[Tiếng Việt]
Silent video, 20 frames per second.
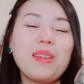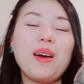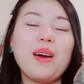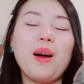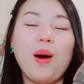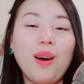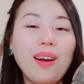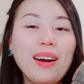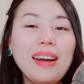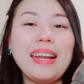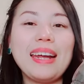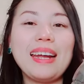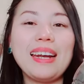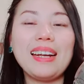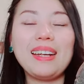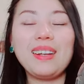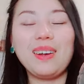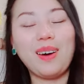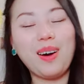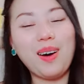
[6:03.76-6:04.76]
ó lý
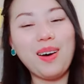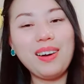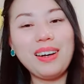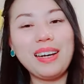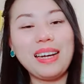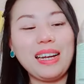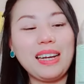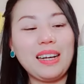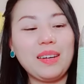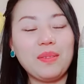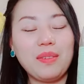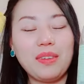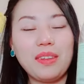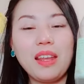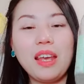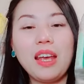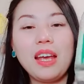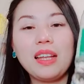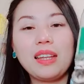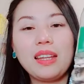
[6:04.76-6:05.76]
này nhở ó lý
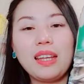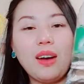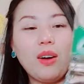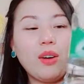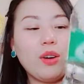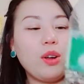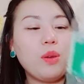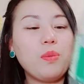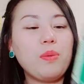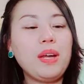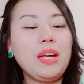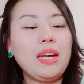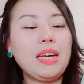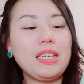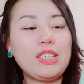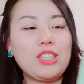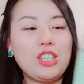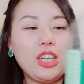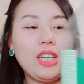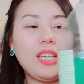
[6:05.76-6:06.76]
giờ còn nói mấy
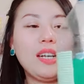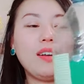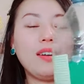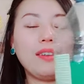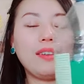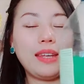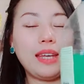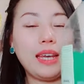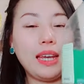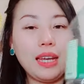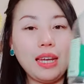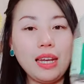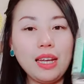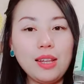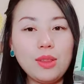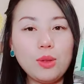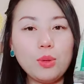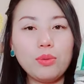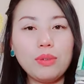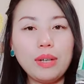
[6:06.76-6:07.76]
lý trí này nhở chỉ
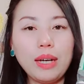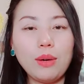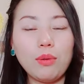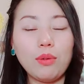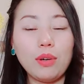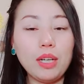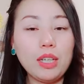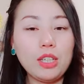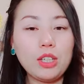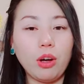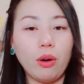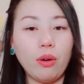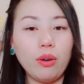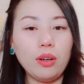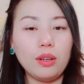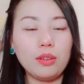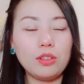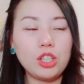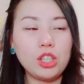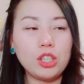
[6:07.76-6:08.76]
ít tu năng của này trò họ
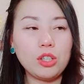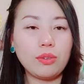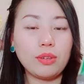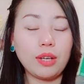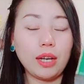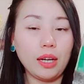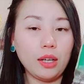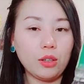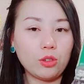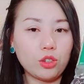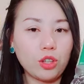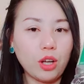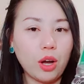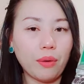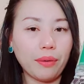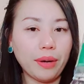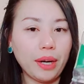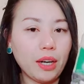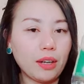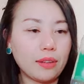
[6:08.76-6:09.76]
lựa chỉ rong chỉ nên chúng ta họ
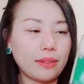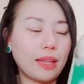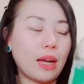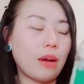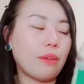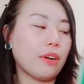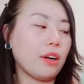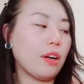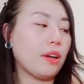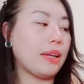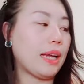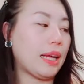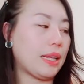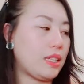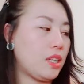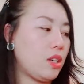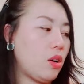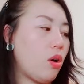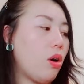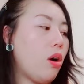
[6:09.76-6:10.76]
đây còn tao nó này nhà
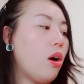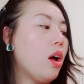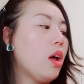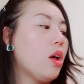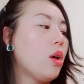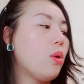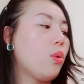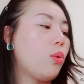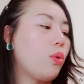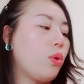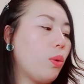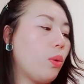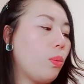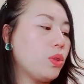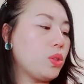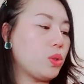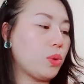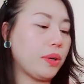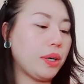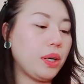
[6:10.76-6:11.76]
thì ó bây giờ
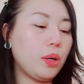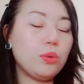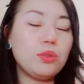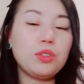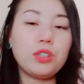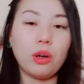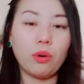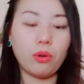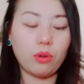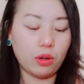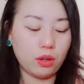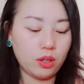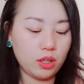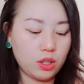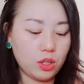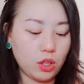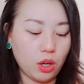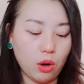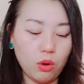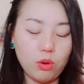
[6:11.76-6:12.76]
muốn gió này lúc trâu có này
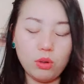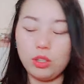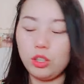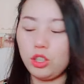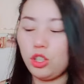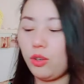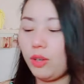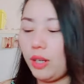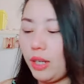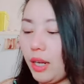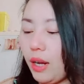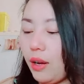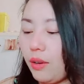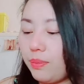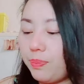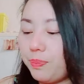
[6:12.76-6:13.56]
trò họ lựa trong này nhở